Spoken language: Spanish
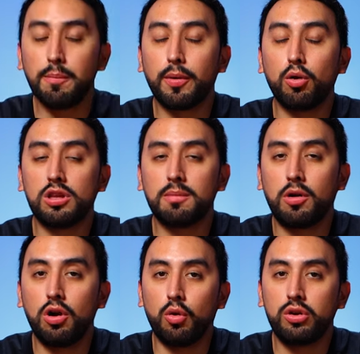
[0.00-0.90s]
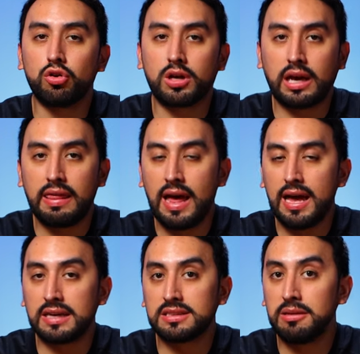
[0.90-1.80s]
Y por último, lo único que
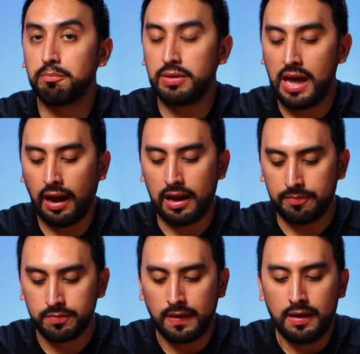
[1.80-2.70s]
queda es limpiarla.